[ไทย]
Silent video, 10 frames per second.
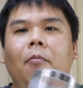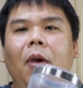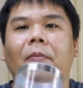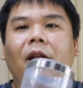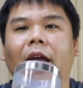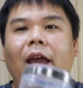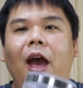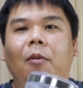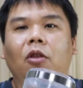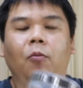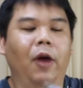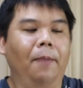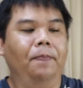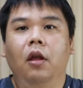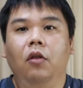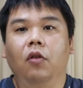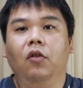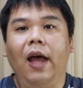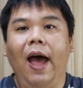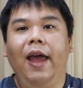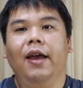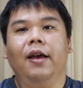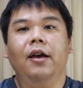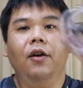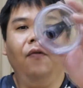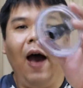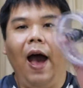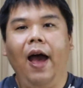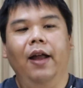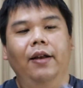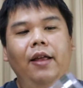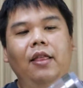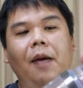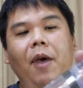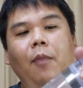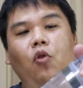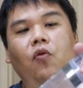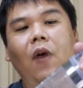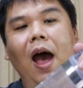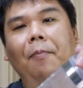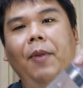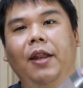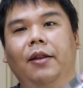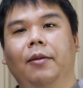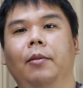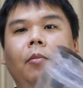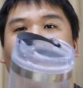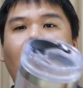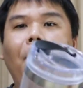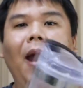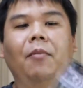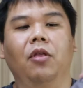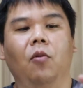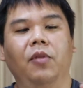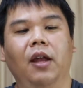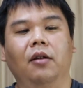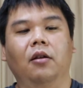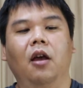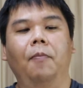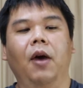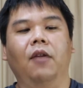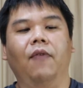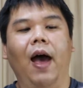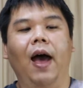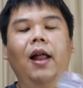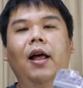มันเป็นแค่แก้วผสมครับ ส่วนสุดท้ายก็คือฝาท่านสามารถหมุนฝาปิด พอปั่นผสมเสร็จก็เปิดฝา